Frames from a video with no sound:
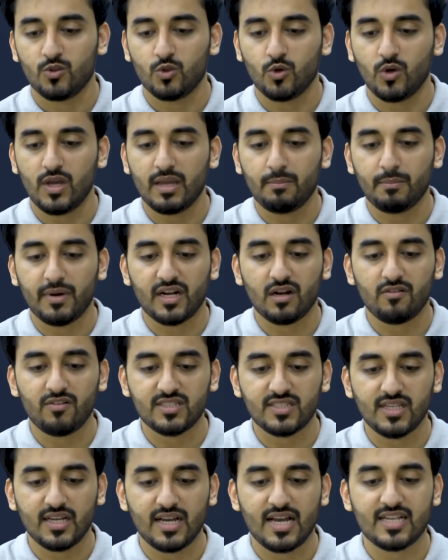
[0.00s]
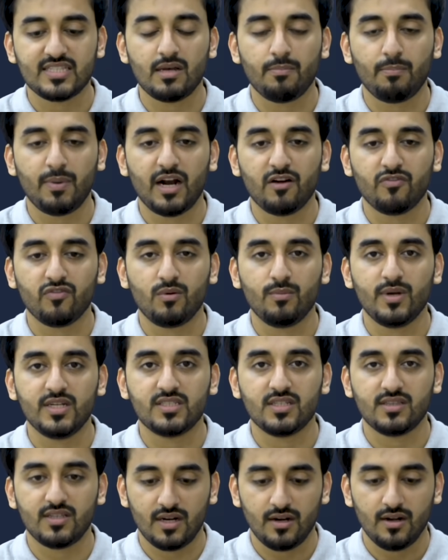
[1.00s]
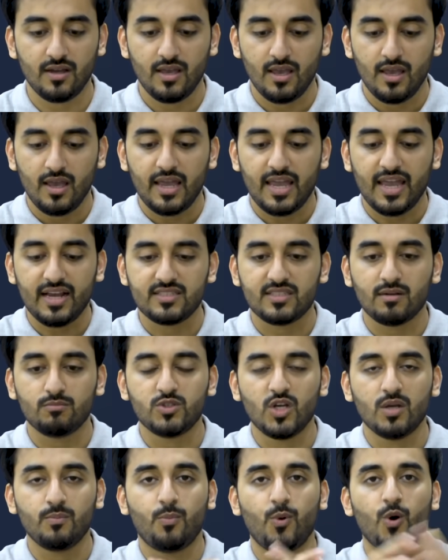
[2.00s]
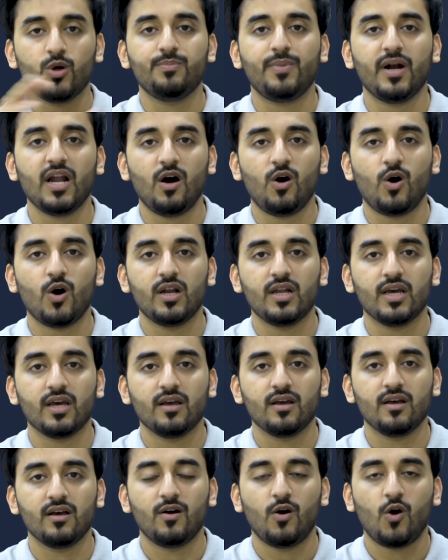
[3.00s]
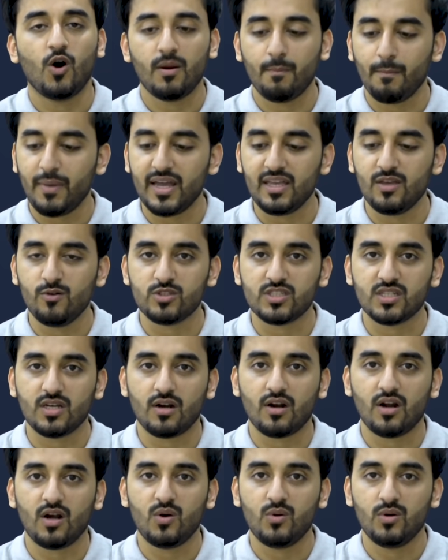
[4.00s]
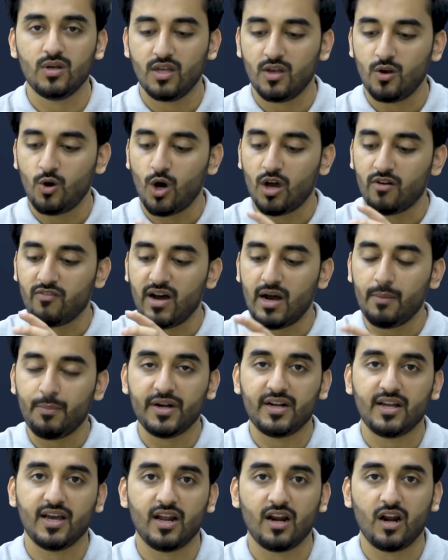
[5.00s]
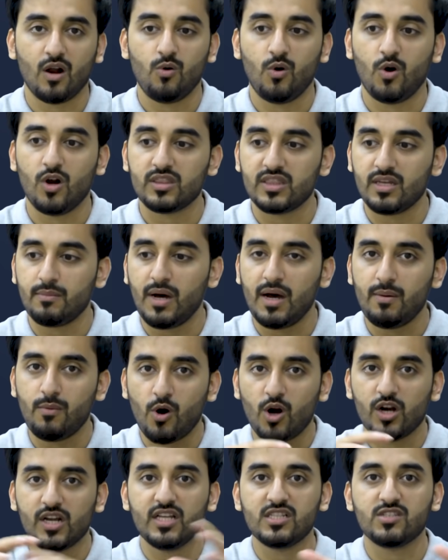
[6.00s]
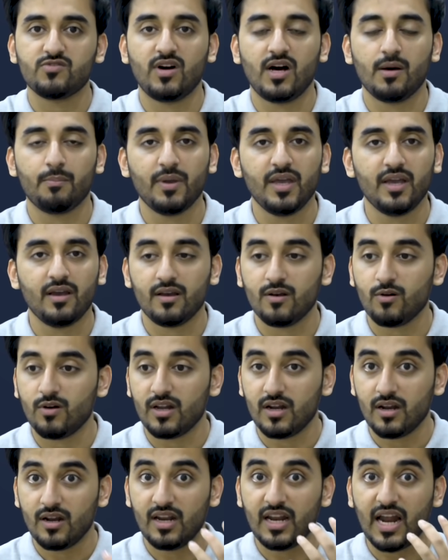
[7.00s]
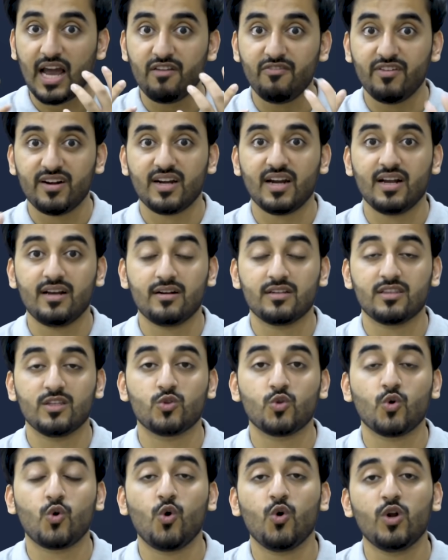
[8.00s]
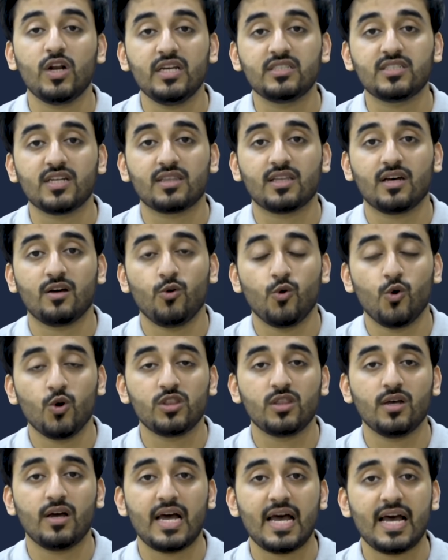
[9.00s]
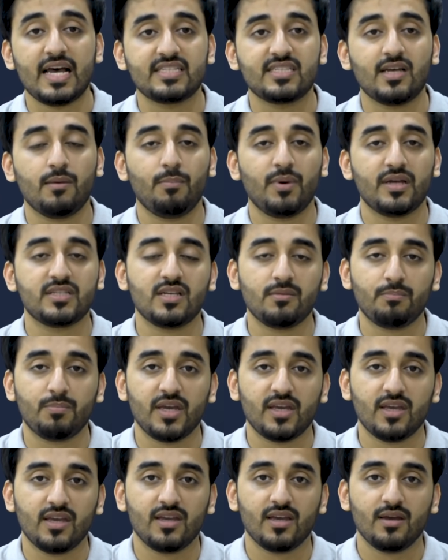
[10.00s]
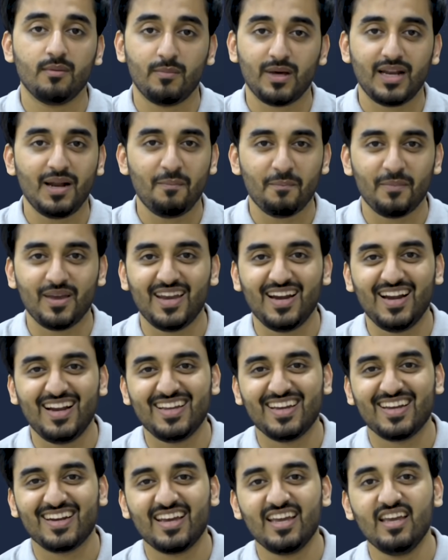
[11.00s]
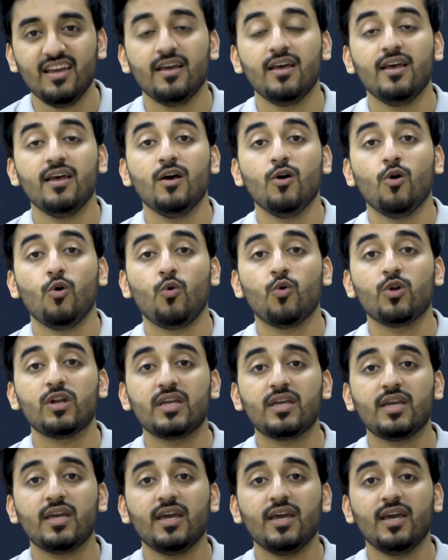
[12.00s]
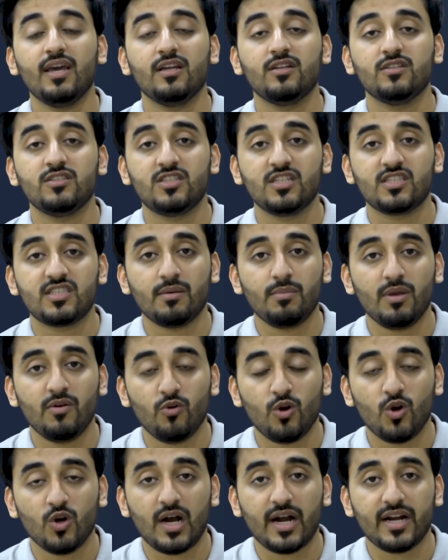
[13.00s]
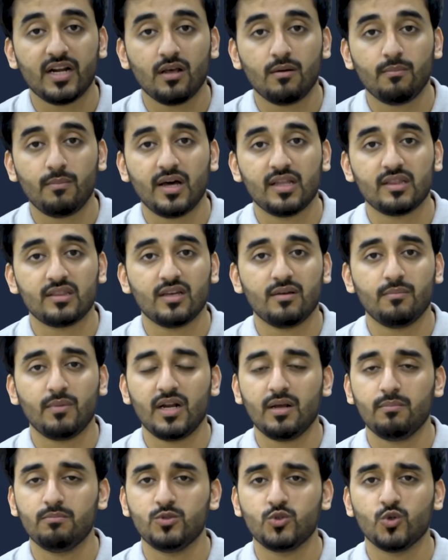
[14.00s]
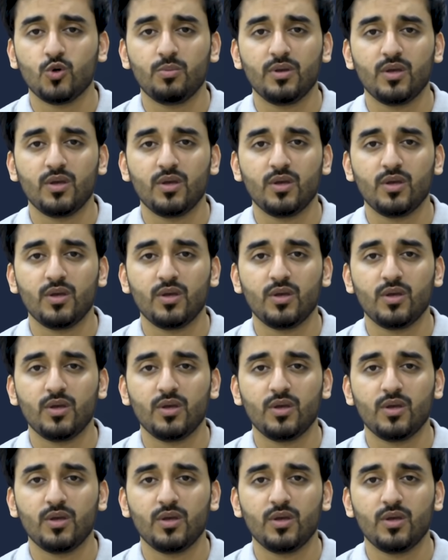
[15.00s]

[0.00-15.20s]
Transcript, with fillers: तो एक मेटावर्स एक ऐसा प्लेटफॉर्म है जिधर एक समझो एक बहुत बड़ा हॉल है और मैं यूज़ कर रहा हूँ और वहाँ पर ठहर रहा हूँ और तमाम ऑडियंस वहाँ पर लाइव इंट्रैक्ट करती है तो कौन नहीं चाहता लोग तो ऐसा पैसा फेंकेंगे मतलब मेरे लिए नहीं उनके जिसे भी वो लोग आइडल मानते हैं मतलब जो